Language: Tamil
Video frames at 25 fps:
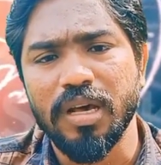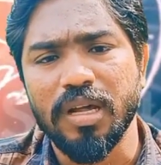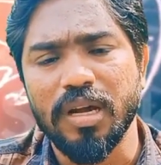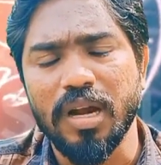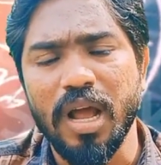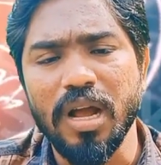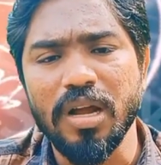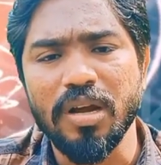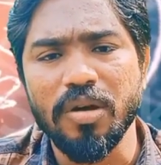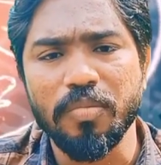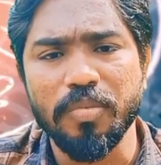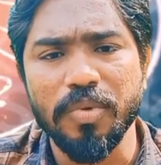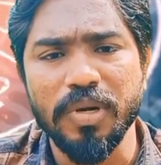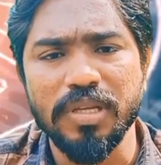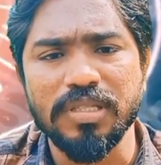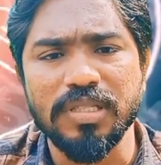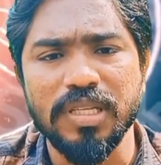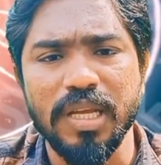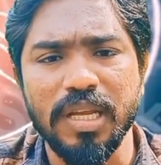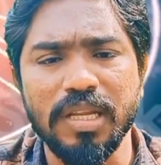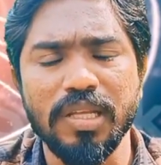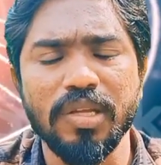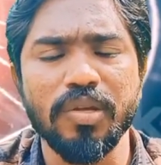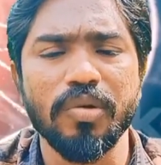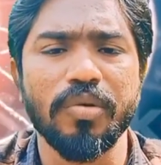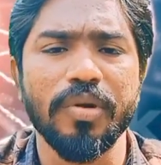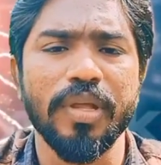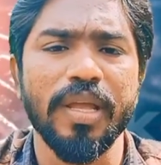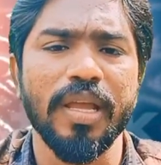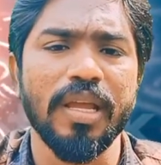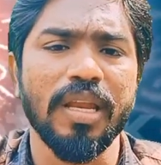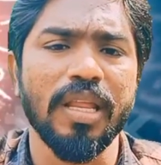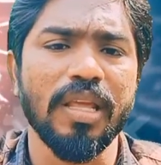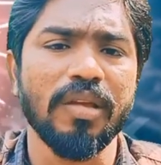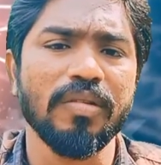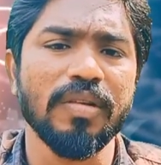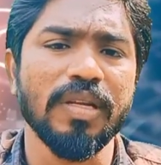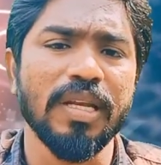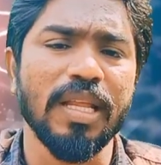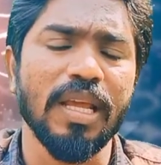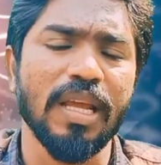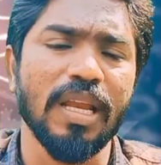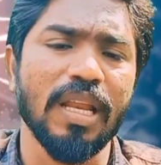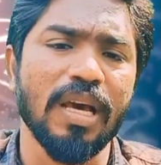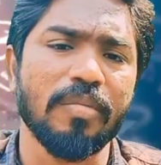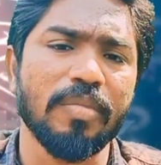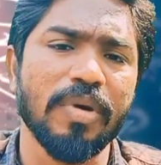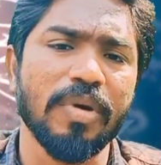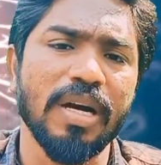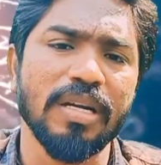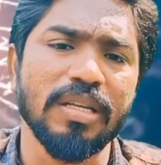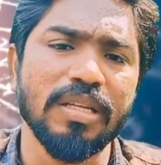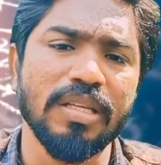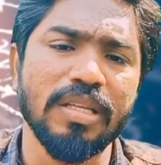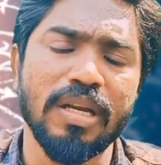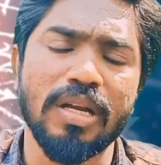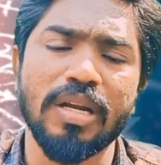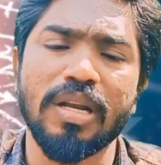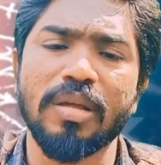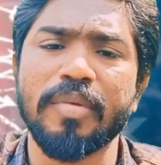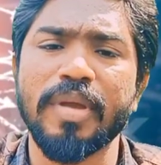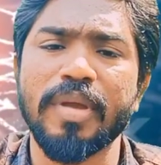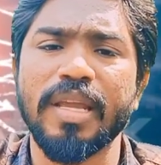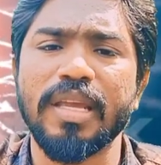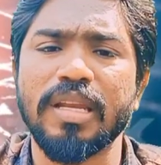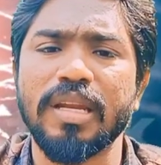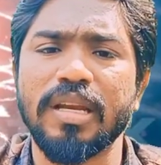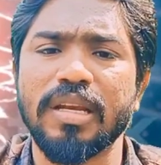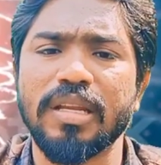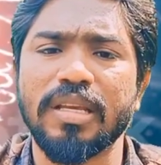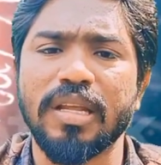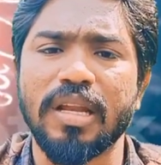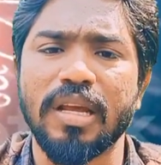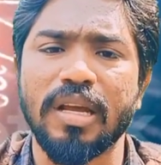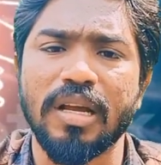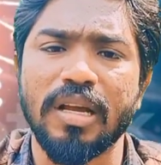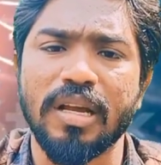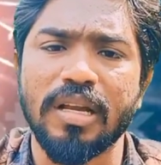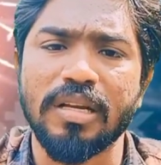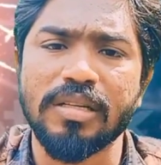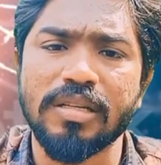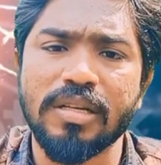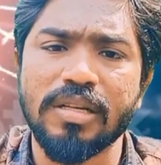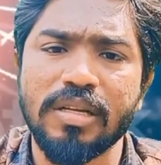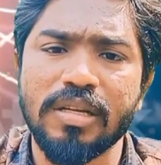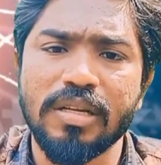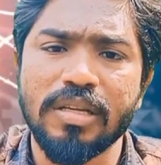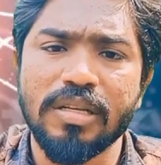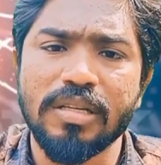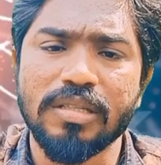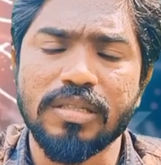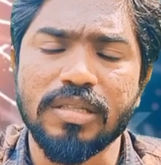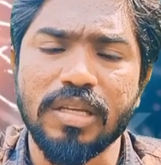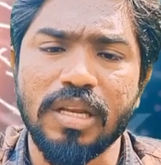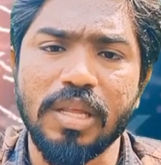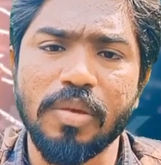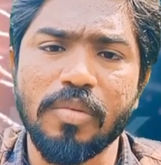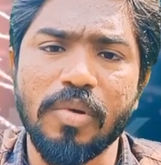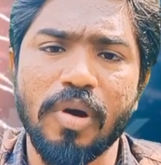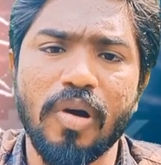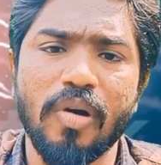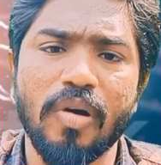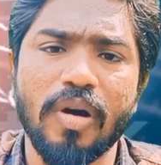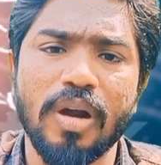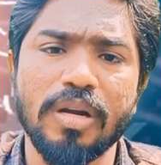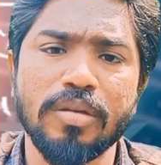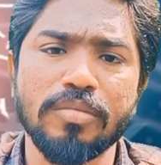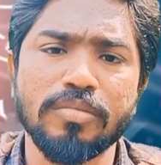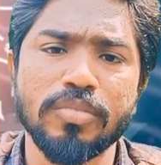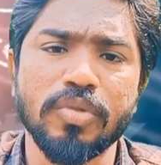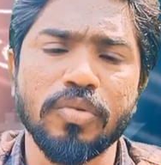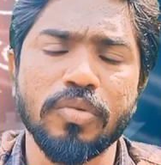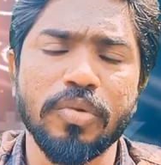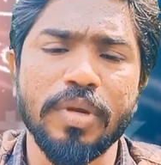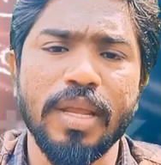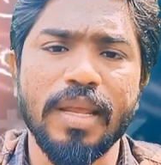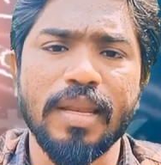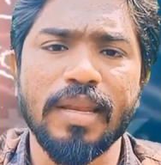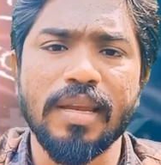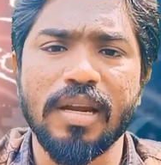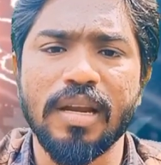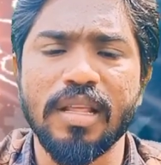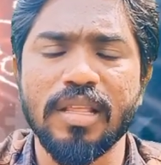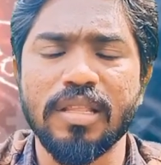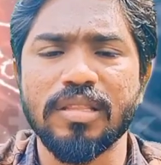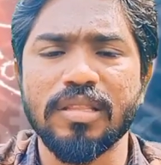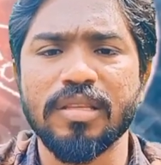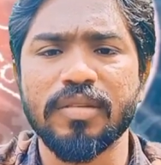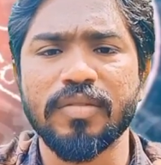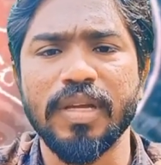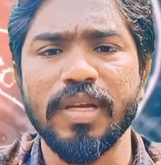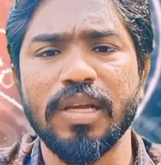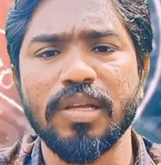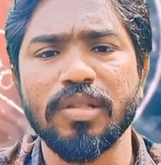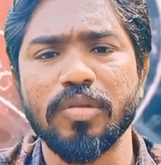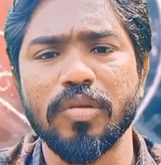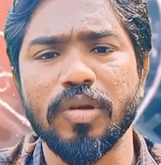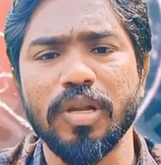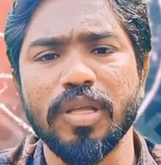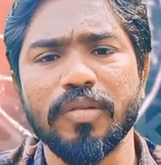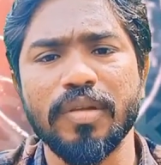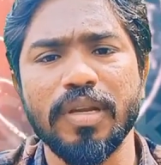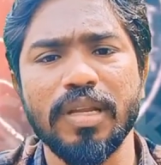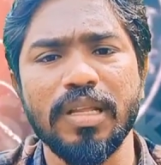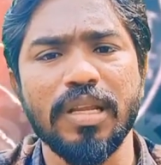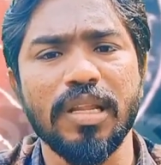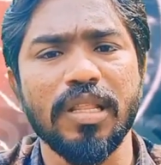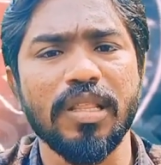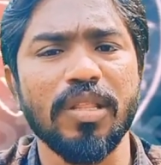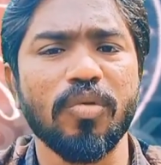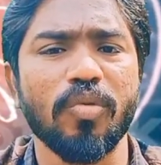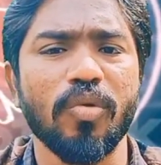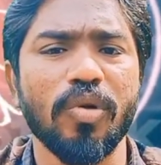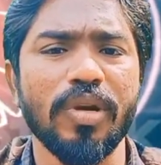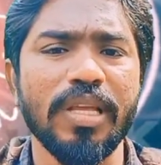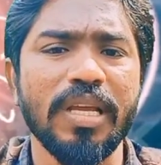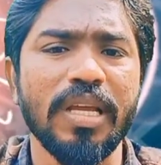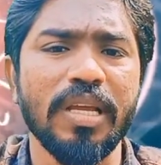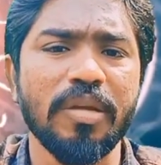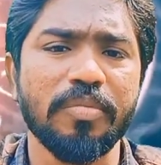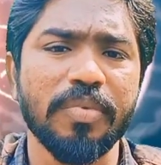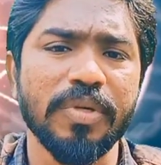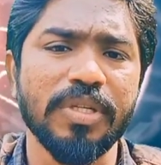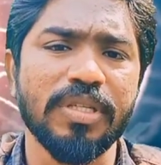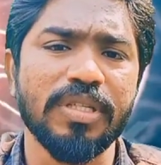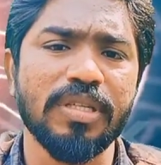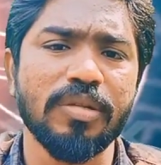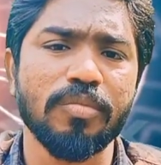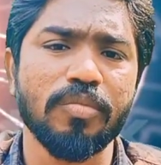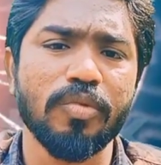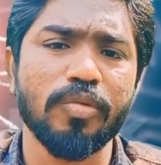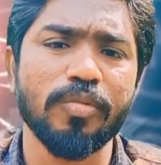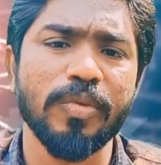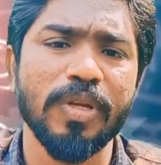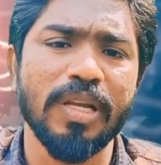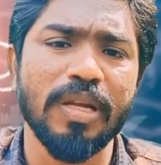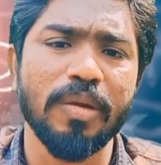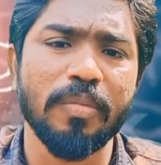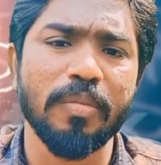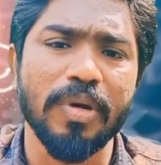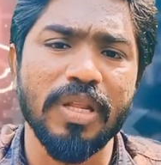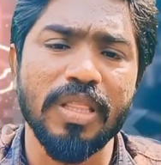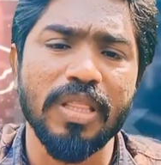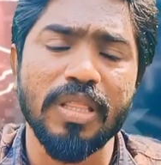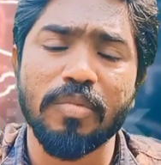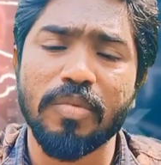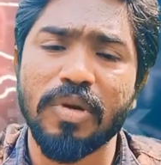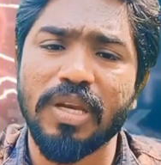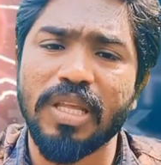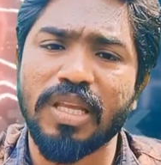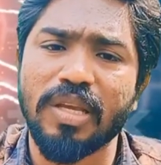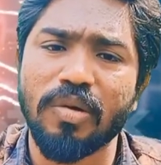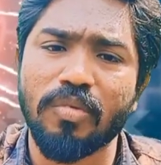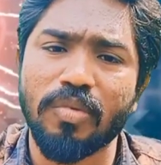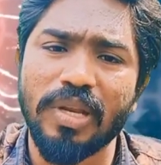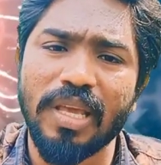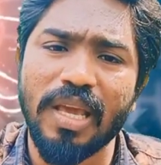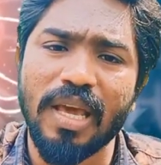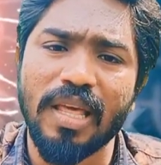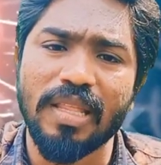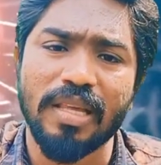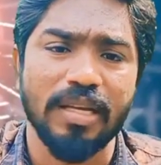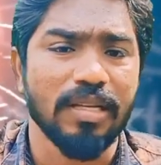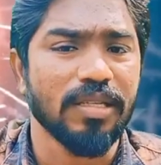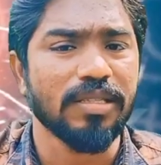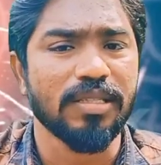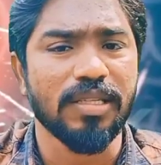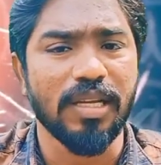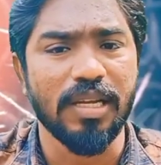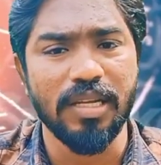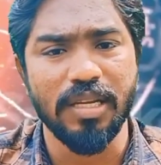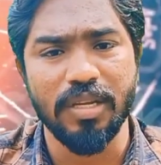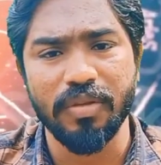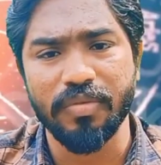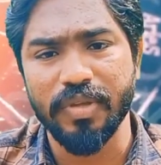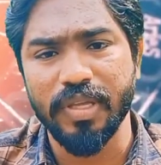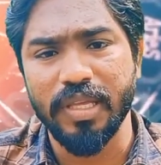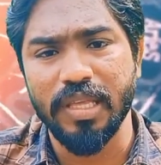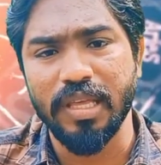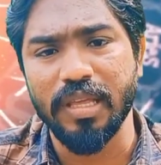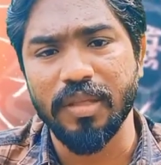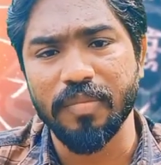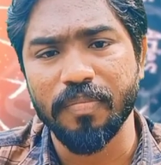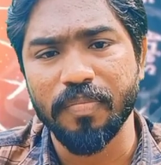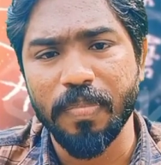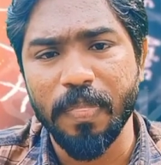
ராகு புல சனியனுடைய இணையும் இணையலாமா இரண்டுமே இருள் கிரகங்கள் சனி பகவானும் சூரியனிடந்து வெகு தொலைவில் இருந்து ஒளியை பெற்று பூமிக்கு பிரதிபலிக்க முடியாத சயின்டிபிக்கா